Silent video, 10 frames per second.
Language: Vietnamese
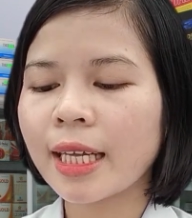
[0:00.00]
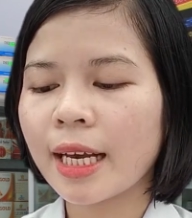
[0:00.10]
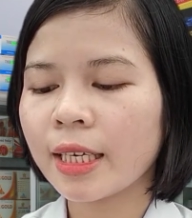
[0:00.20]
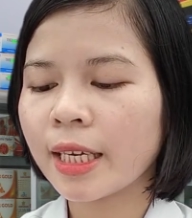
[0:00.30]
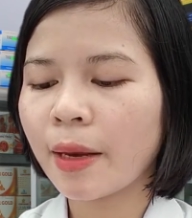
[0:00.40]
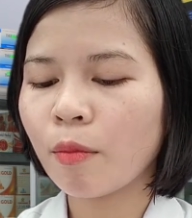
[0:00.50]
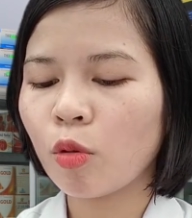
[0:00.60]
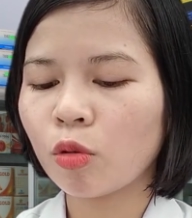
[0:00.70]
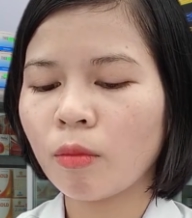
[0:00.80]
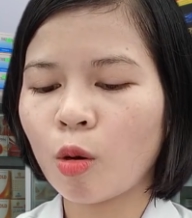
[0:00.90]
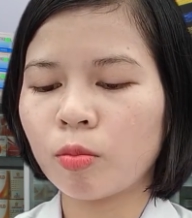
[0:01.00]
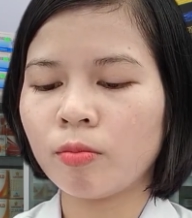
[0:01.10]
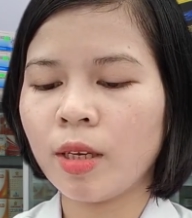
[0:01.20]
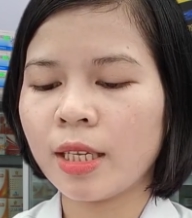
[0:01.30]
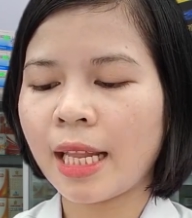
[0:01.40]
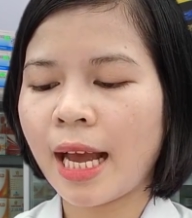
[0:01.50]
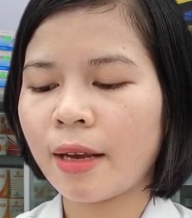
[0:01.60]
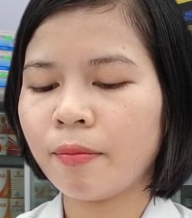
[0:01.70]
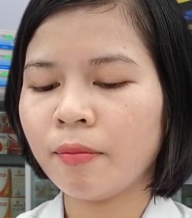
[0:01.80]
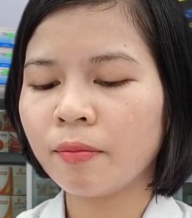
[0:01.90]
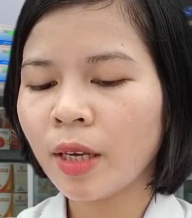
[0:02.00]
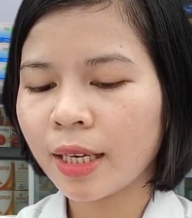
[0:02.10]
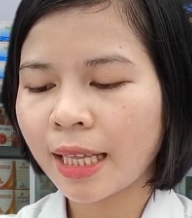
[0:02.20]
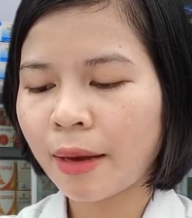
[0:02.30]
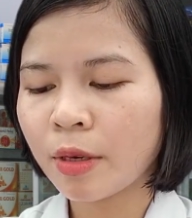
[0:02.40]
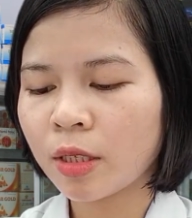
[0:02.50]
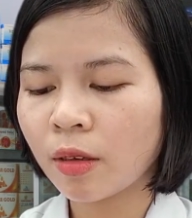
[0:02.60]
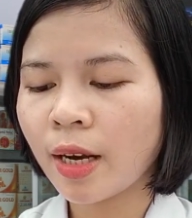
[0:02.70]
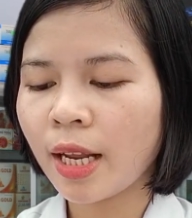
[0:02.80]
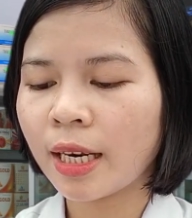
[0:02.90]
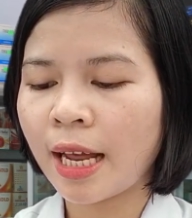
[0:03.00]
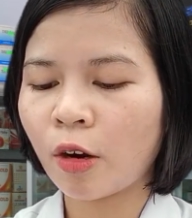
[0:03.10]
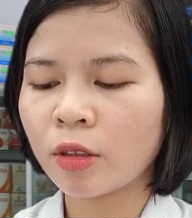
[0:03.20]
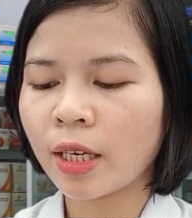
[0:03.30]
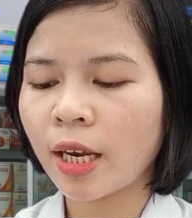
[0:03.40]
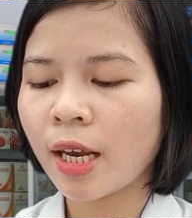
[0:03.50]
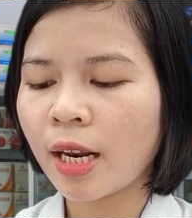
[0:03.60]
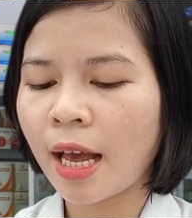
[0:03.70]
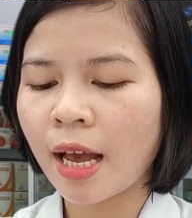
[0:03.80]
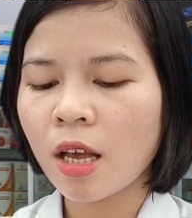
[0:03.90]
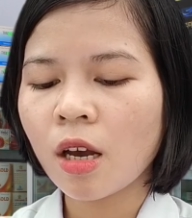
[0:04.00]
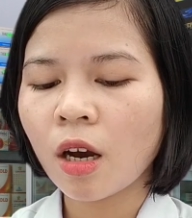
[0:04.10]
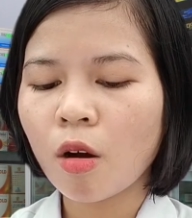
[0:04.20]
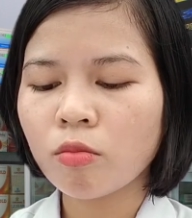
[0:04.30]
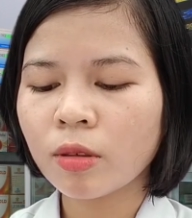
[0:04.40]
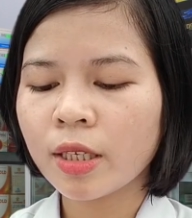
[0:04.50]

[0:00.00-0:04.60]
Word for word: hiện tại cái kem bôi Thuần Mộc hiện tại hiện tại bây giờ á, là nó sẽ là